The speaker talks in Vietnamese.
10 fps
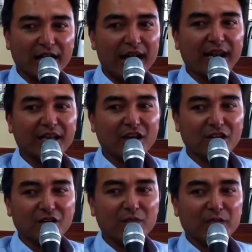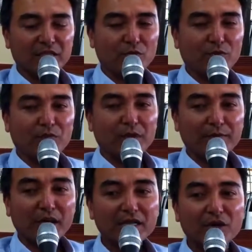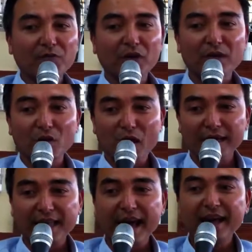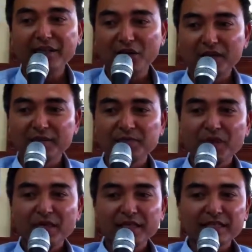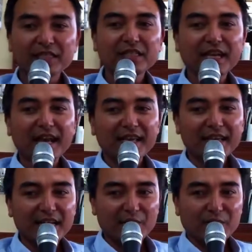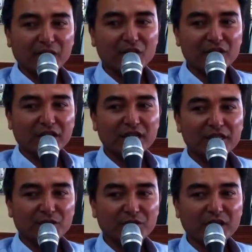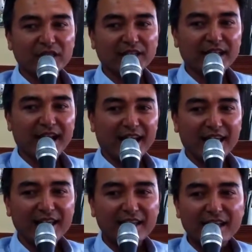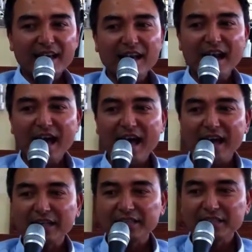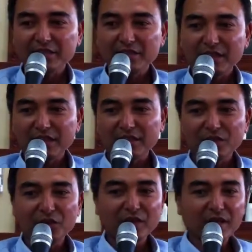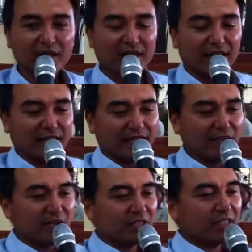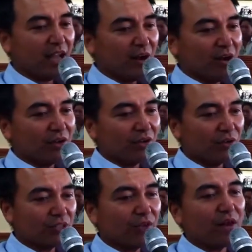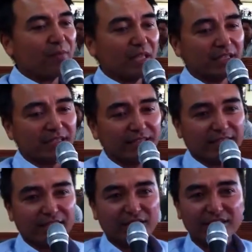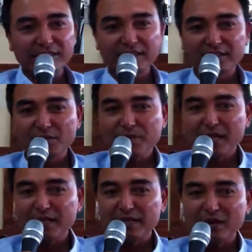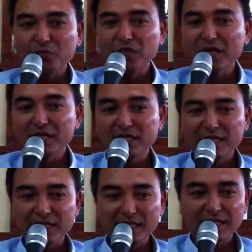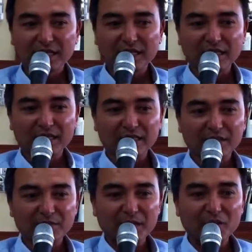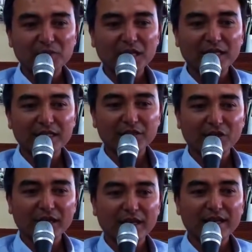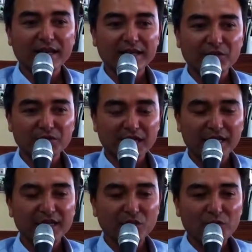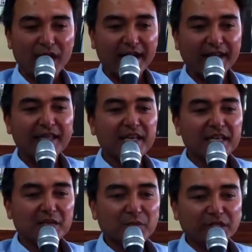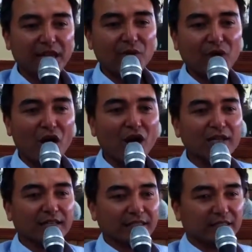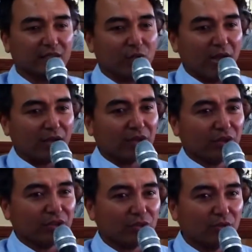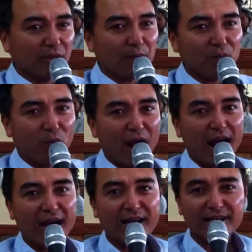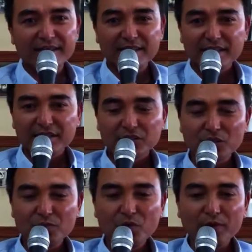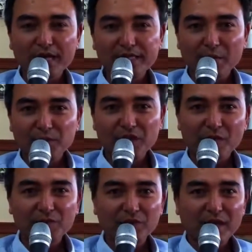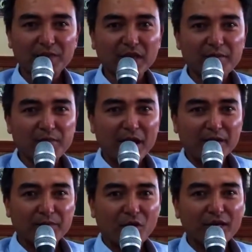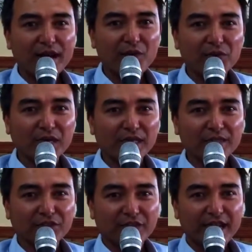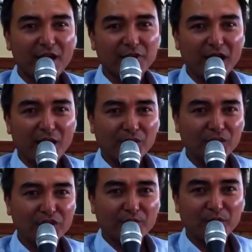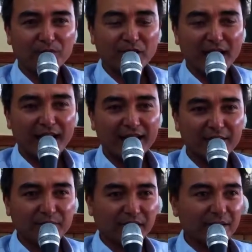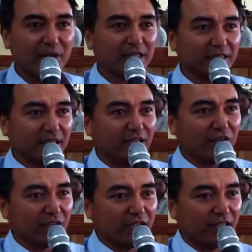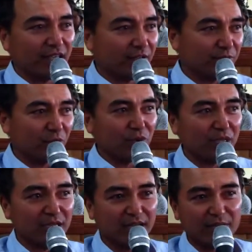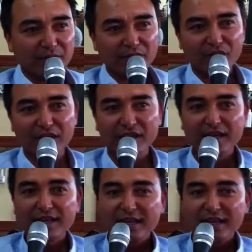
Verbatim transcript: cả hai cái đó thôi mình dùng mình mới dùng khoảng một tháng thôi thì trước đây á, là mình có những cái triệu chứng như thế này là từ tôi là cái như sau 6 năm ngày trước là tôi, tôi bị ung thư à, tôi bị ung thư rồi là điều trị nó cũng lành nhưng mà sau đó thì sức khỏe của tôi xuống cấp quá xuống một cách trầm trọng tôi cảm thấy mệt mỏi đau lưng rồi đau đầu rồi tùm lum tà la hết mà đi bác sĩ mọi kia cũng đủ thứ hết mà rồi